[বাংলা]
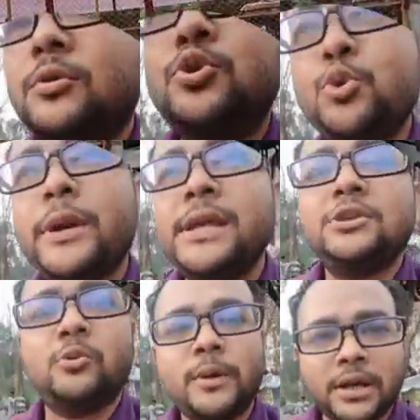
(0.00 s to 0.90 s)

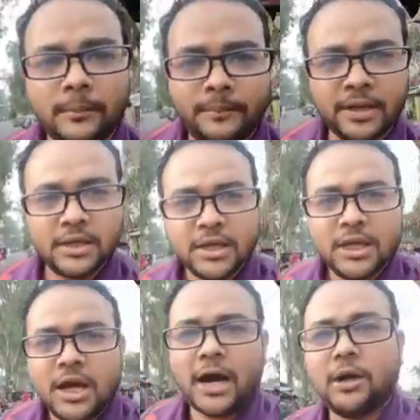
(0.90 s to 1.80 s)
কচুবেড়িয়ায় তোমরা নামবে
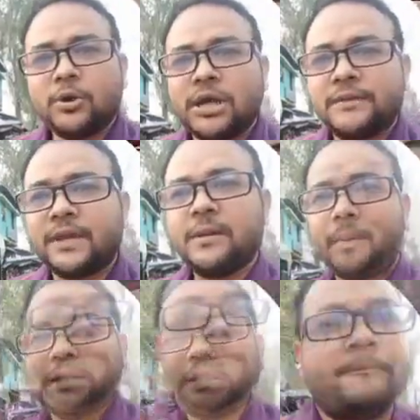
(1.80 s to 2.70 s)
আর ওইখান থেকে
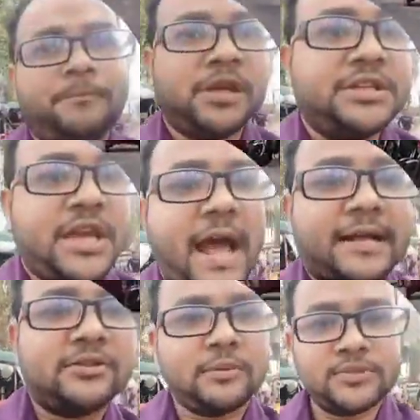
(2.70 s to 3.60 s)
বাঁ দিকে এই যে
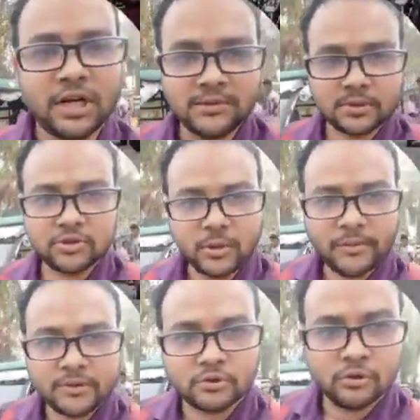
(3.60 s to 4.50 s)
একদম
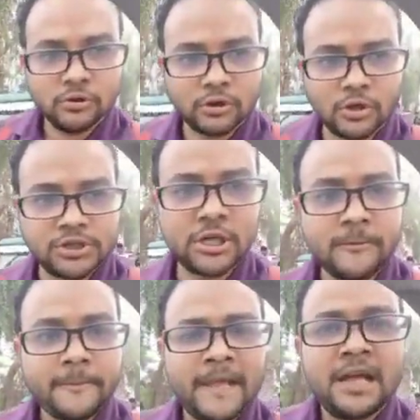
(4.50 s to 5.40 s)
সারিবদ্ধভাবে টোটোগুলো রয়েছে
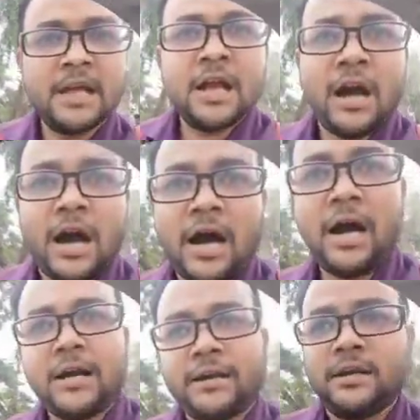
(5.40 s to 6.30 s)

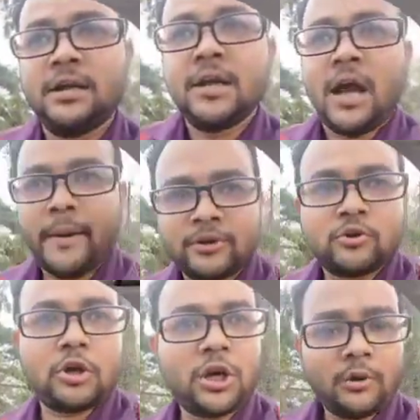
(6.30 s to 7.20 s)
আর আমি একটু
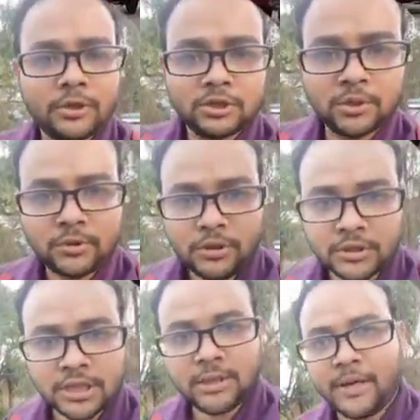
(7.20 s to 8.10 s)
কথাও বলে নেবো
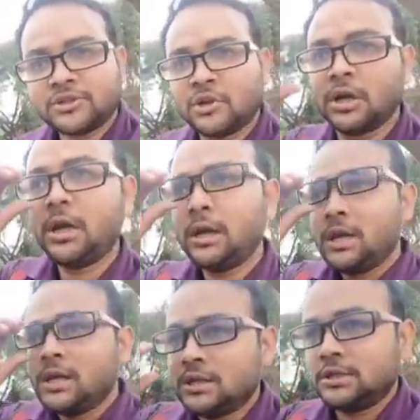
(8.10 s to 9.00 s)
দাদাভাইয়ের সঙ্গে
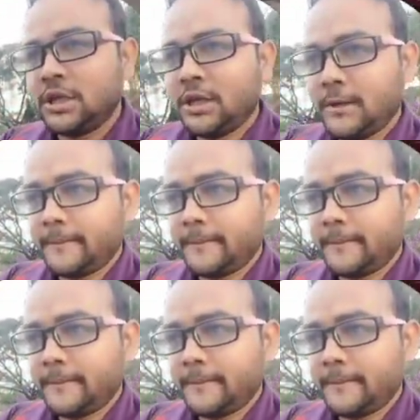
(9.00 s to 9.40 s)
যে